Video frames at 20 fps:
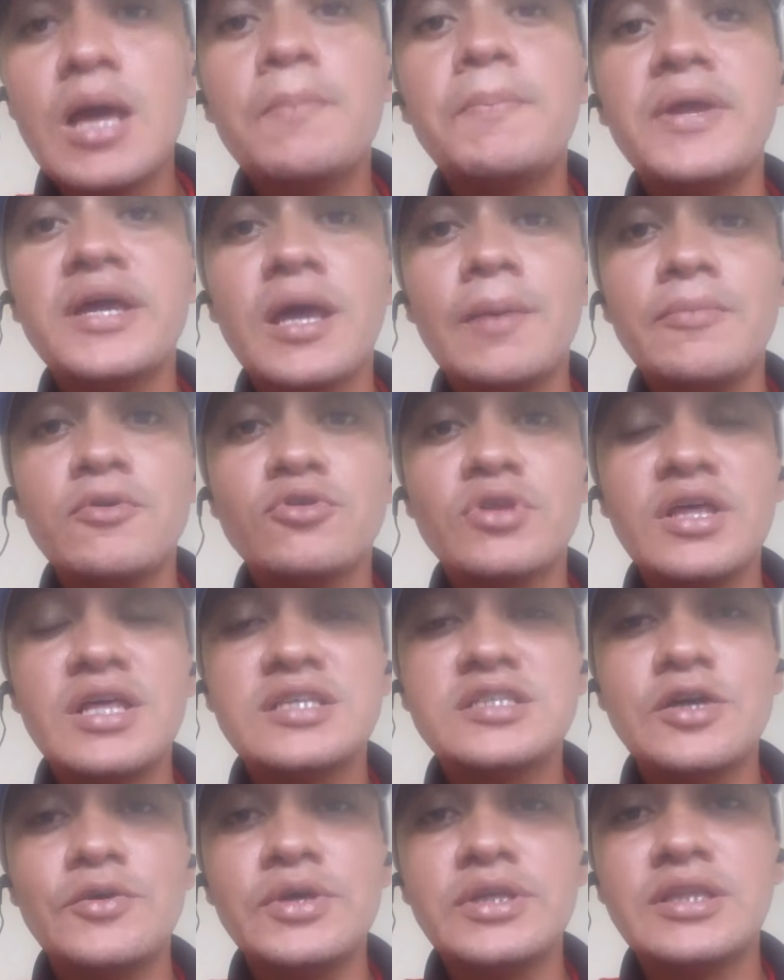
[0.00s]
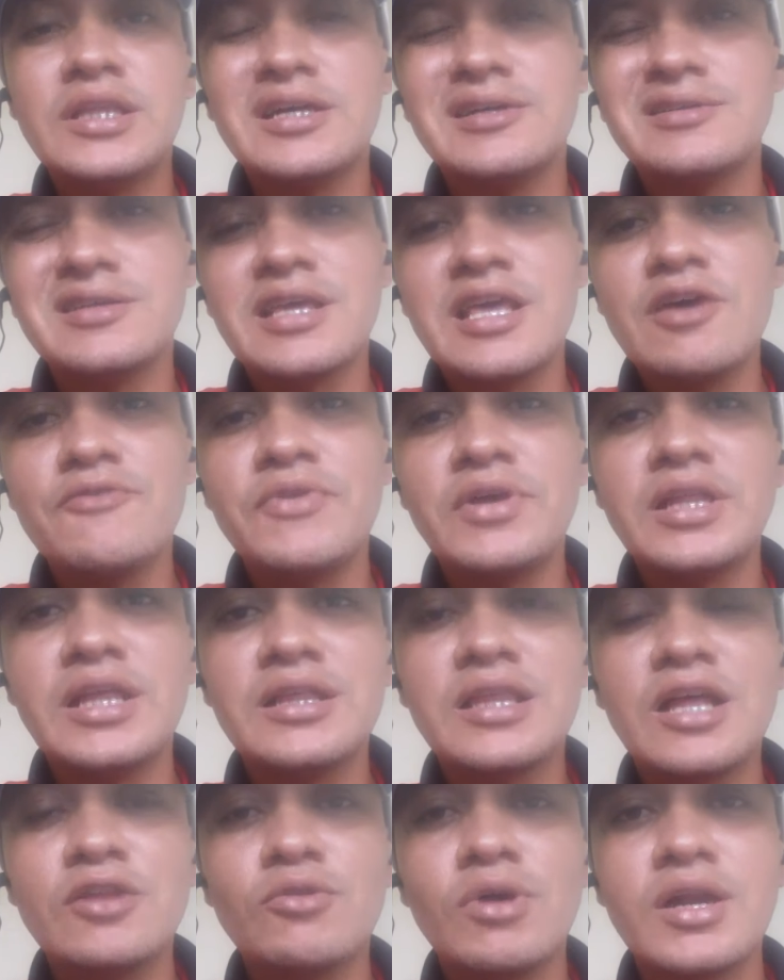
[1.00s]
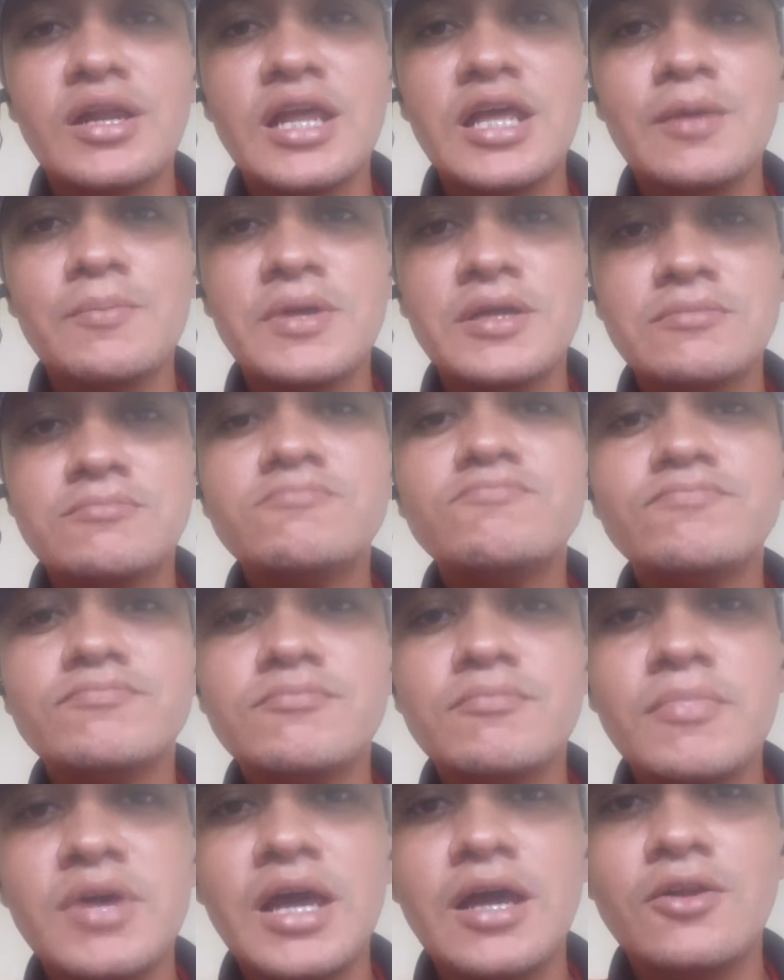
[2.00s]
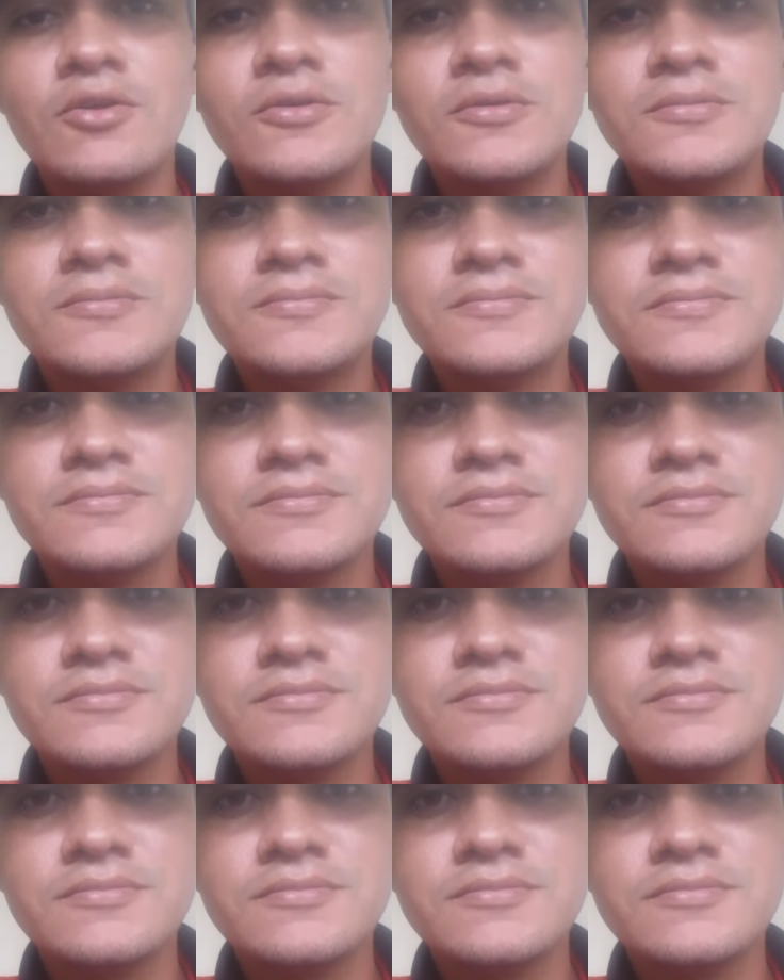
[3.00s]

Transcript: Explíquenme ustedes, chavistas, que defienden tanto al régimen. Véanlo.